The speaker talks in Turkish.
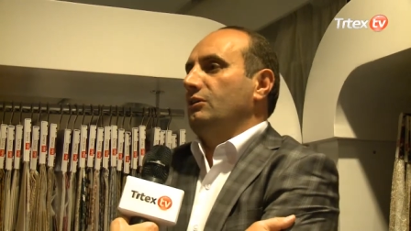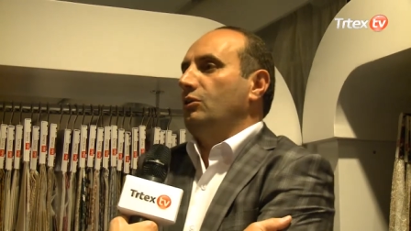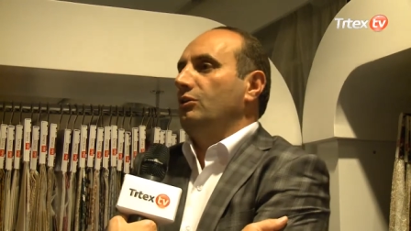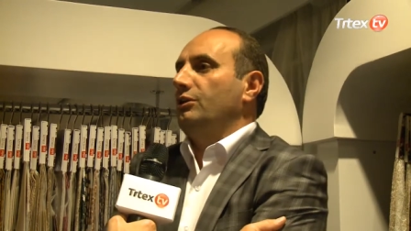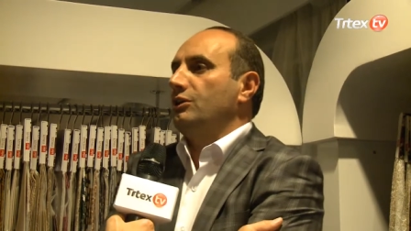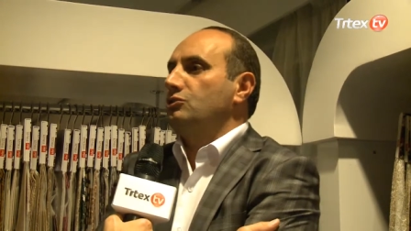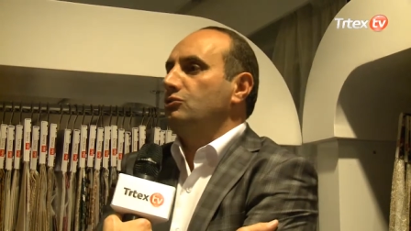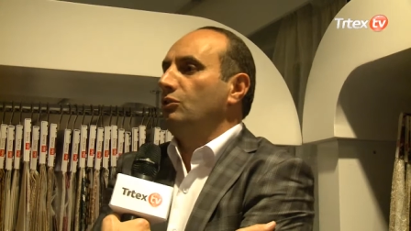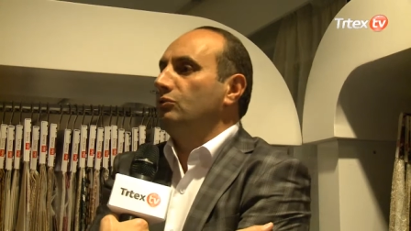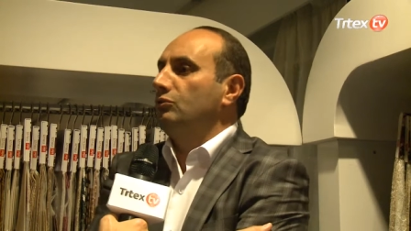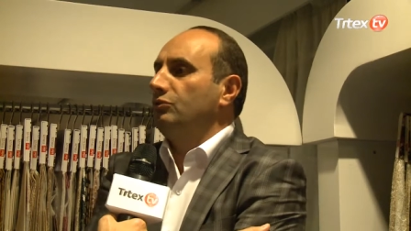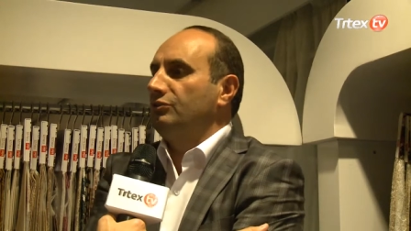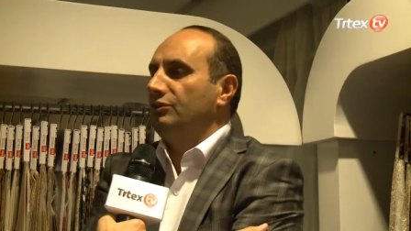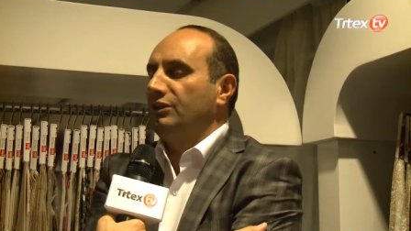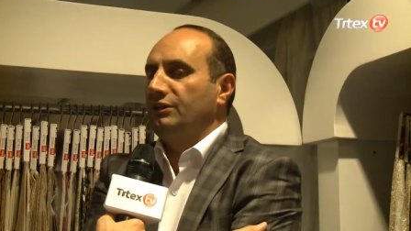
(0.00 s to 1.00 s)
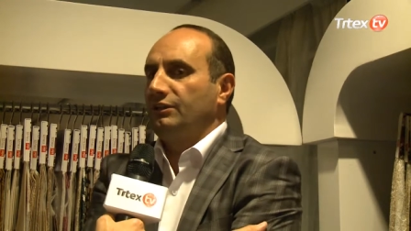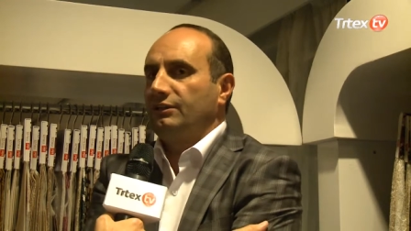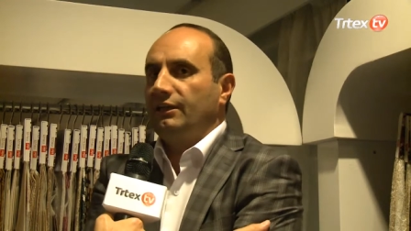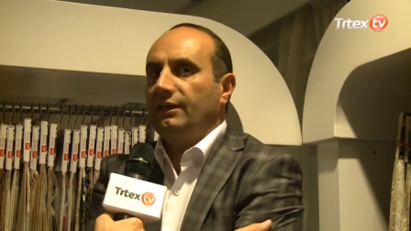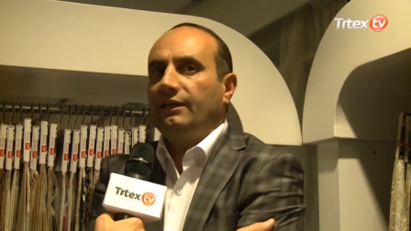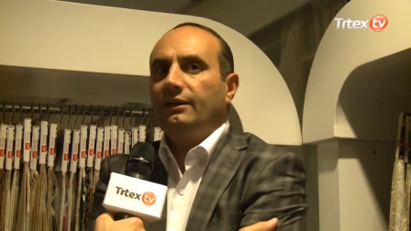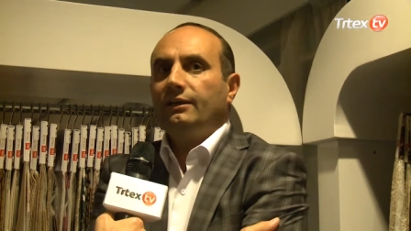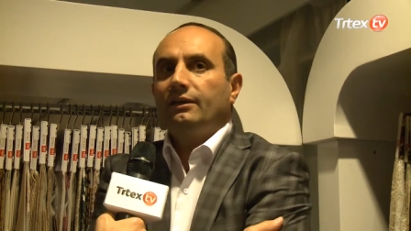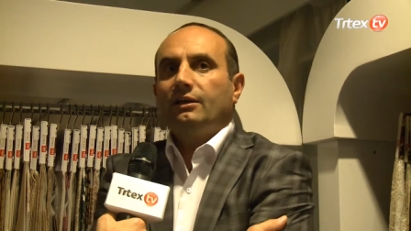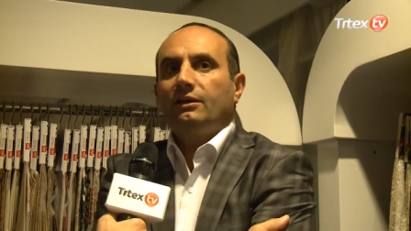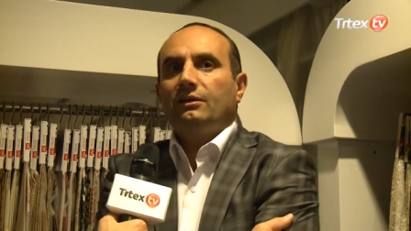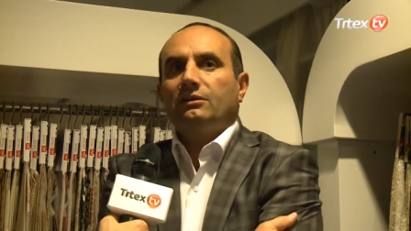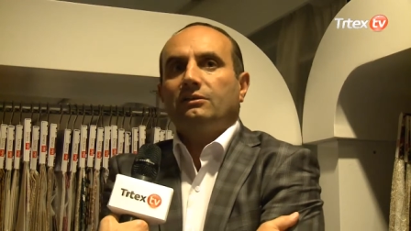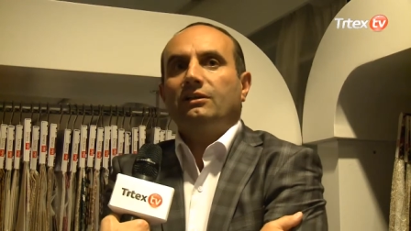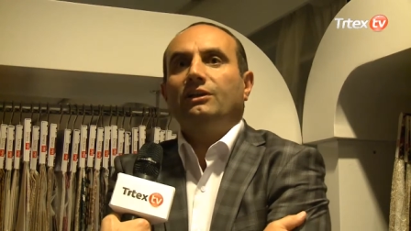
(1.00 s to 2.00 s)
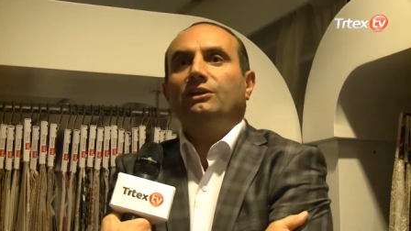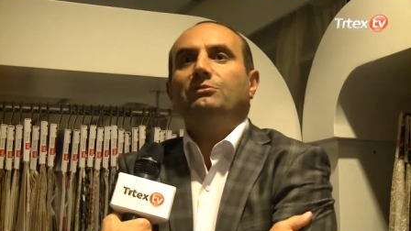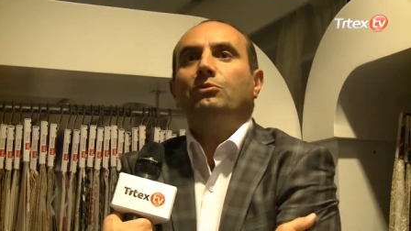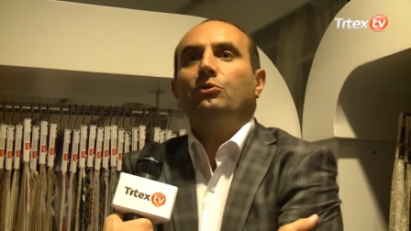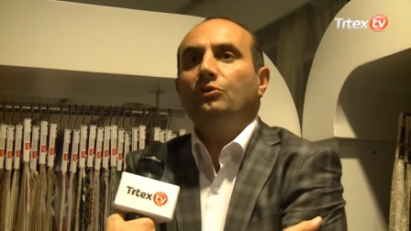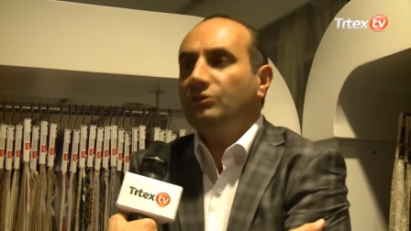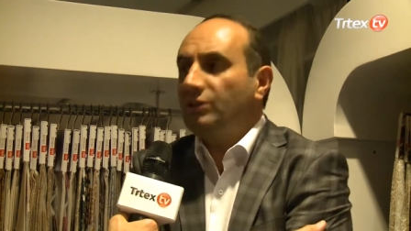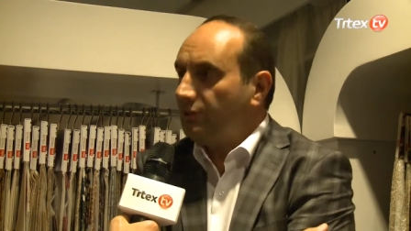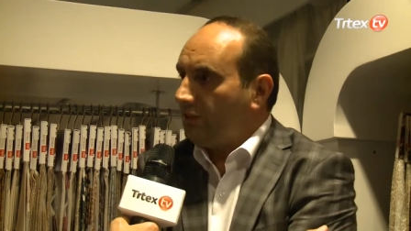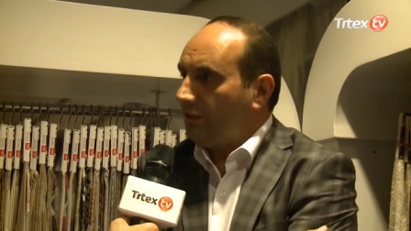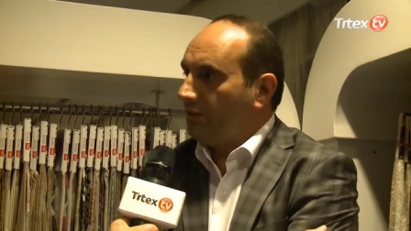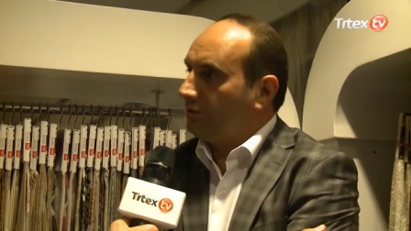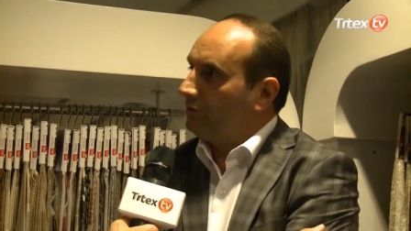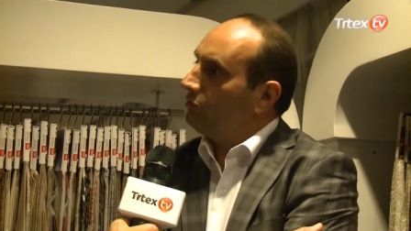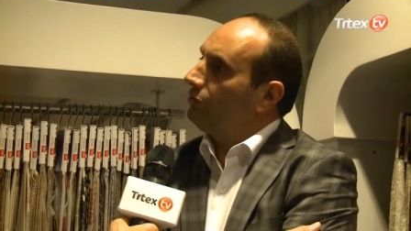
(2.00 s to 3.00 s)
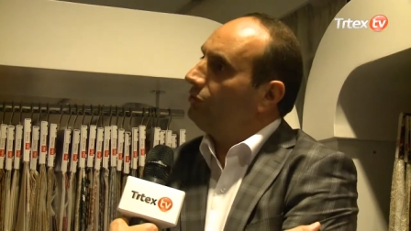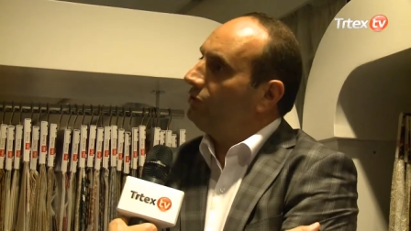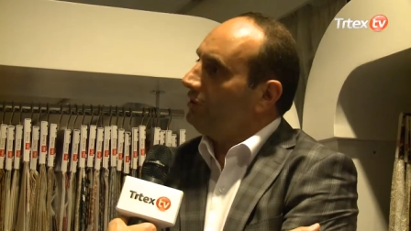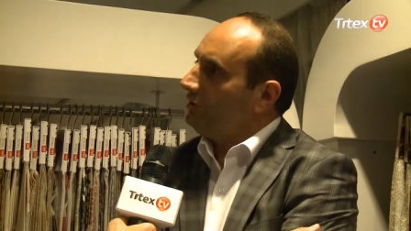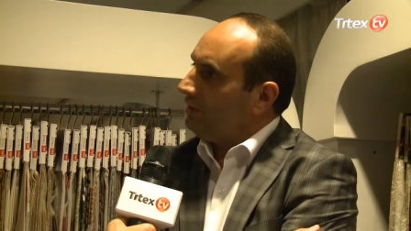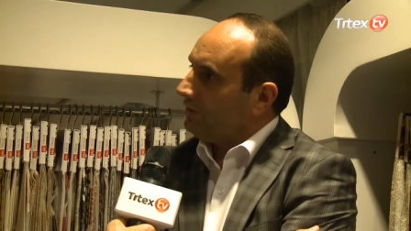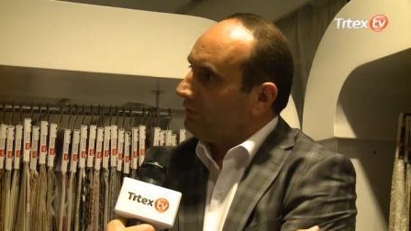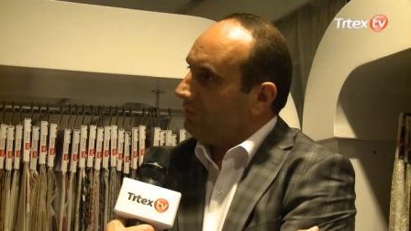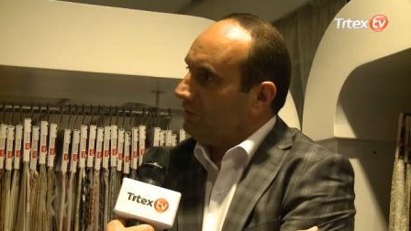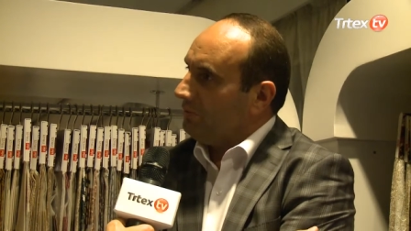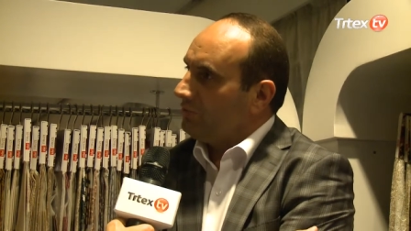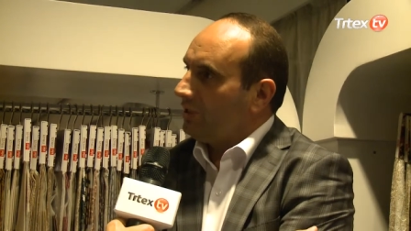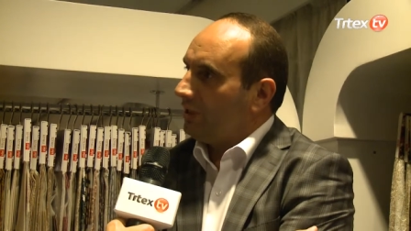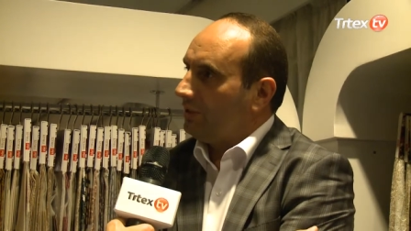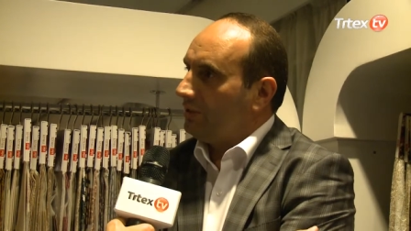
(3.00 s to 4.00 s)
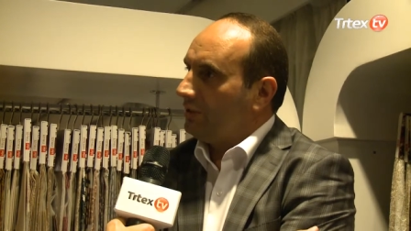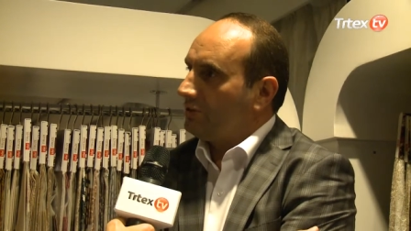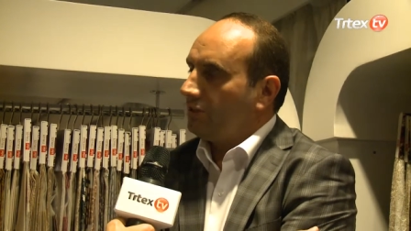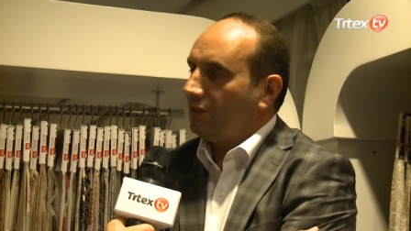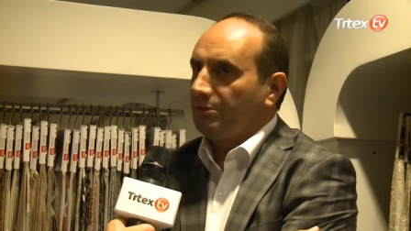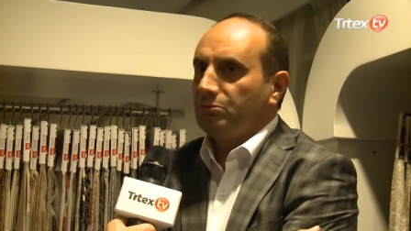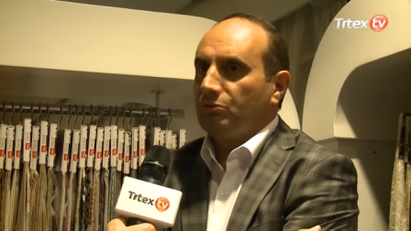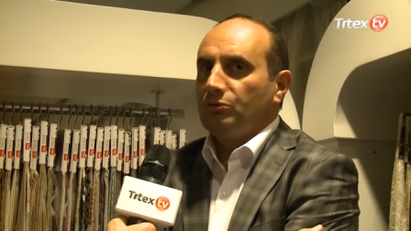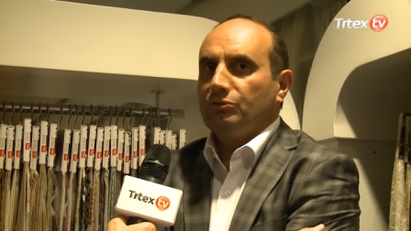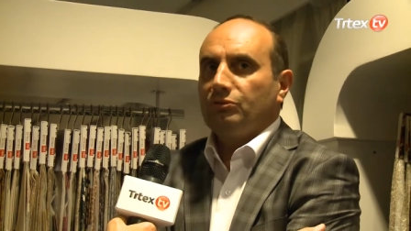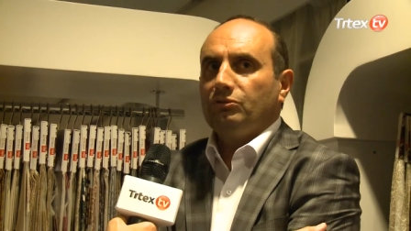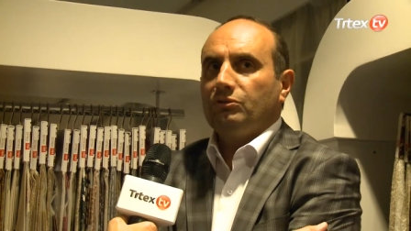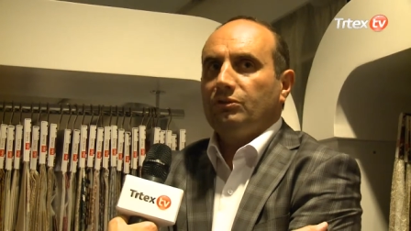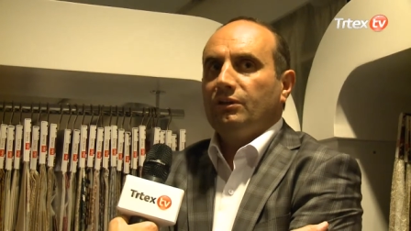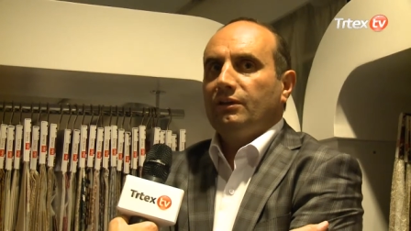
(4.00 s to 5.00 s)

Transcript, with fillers: koleksiyon ürünlerini de tanıtma, onu da tanıttık, onu da tanıtma imkanına sahip olduk.